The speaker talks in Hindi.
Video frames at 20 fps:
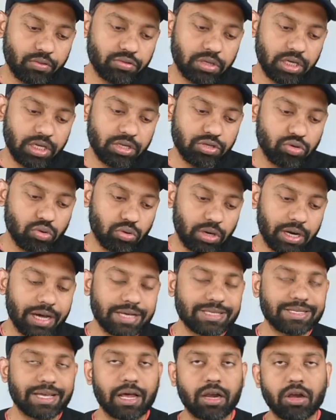है उसकी सोलह
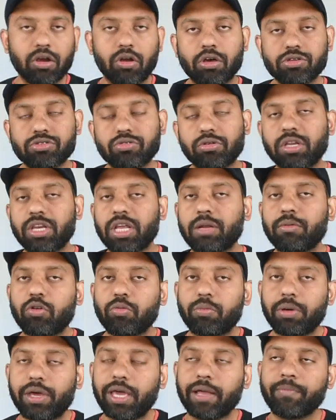हज़ार नौ सौ निन्यानवे
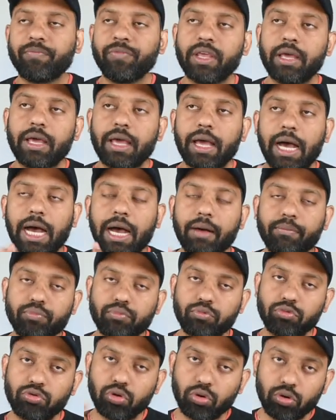रुपये है
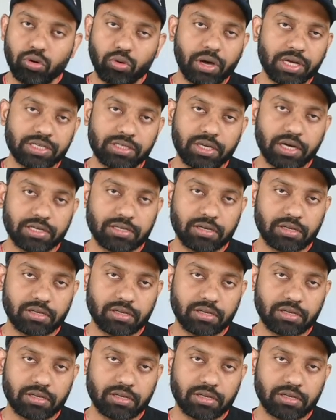आप दोनों कंसिडर कर